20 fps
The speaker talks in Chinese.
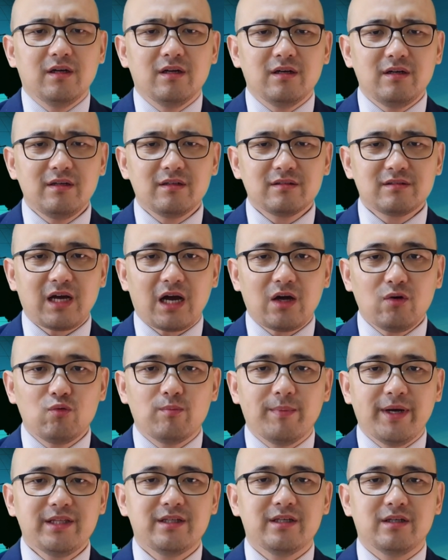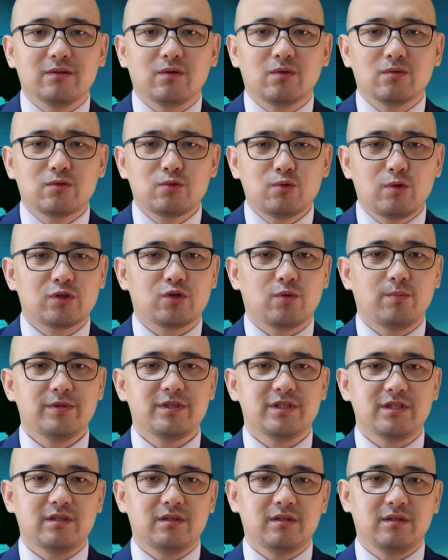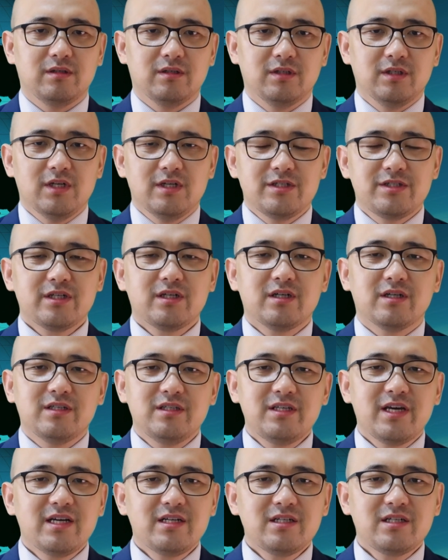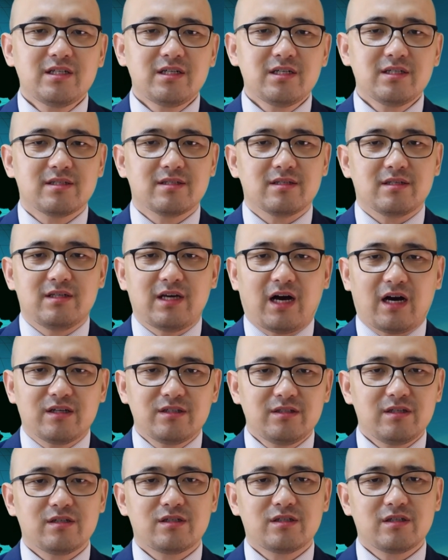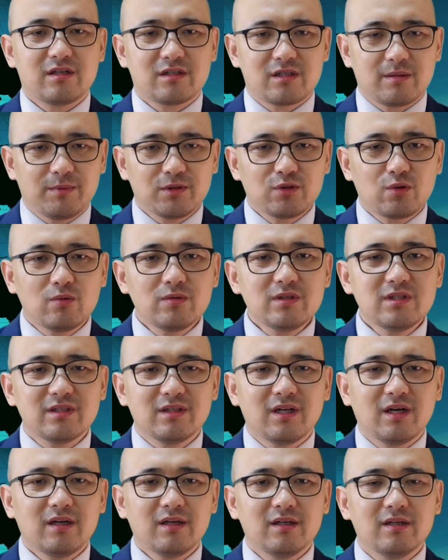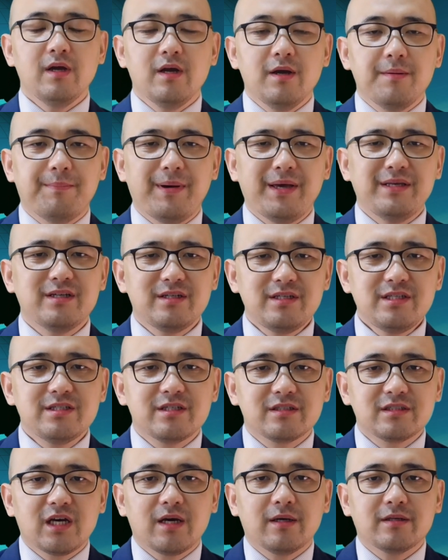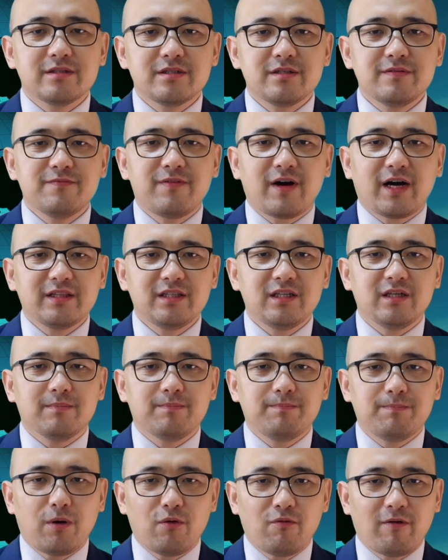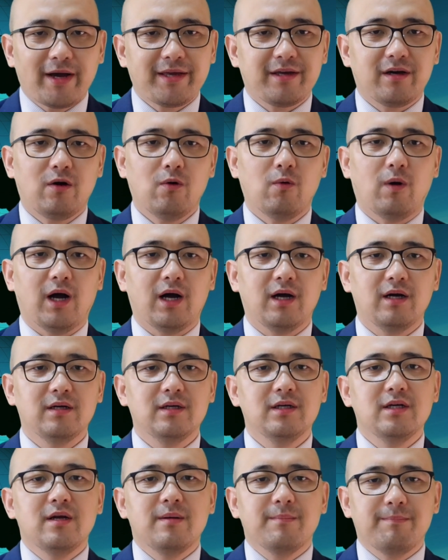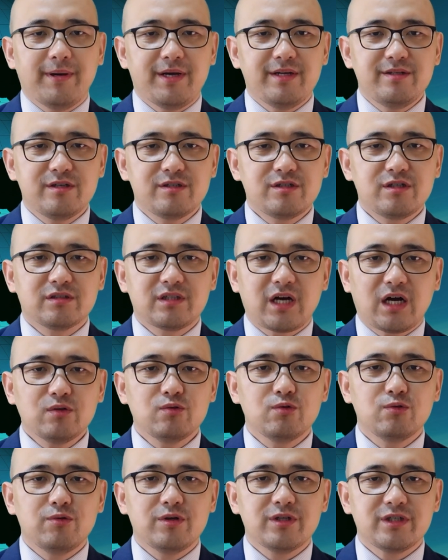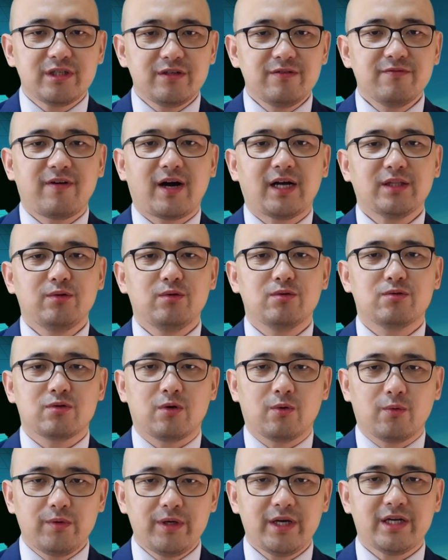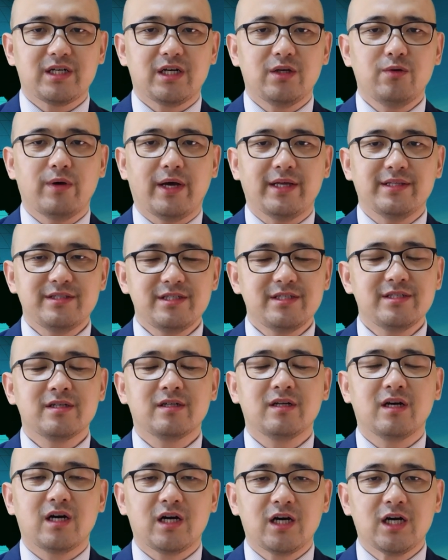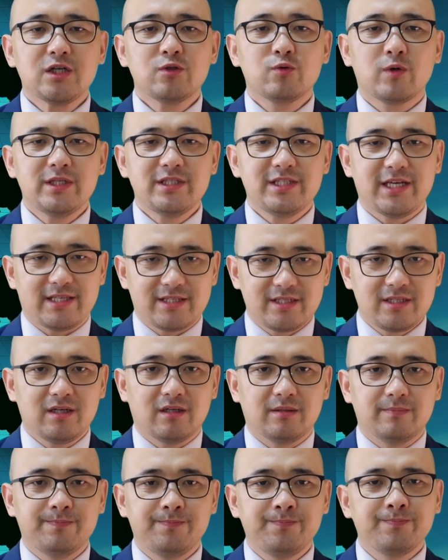令大陆媒体都措手不及。这个咽拭子阳性是个什么东西呢？北京疫情在新发地爆发以后啊，北京市当局对新发地从业人员进行了核酸检测。